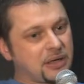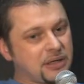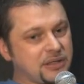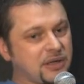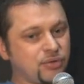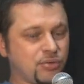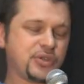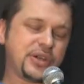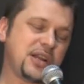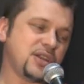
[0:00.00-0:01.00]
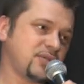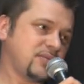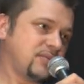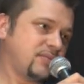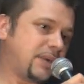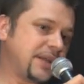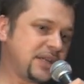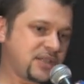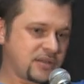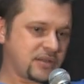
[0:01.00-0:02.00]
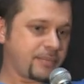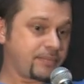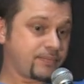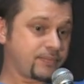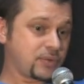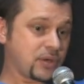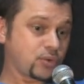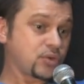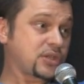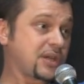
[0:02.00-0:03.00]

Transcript: они давно утеряли понятие там, той же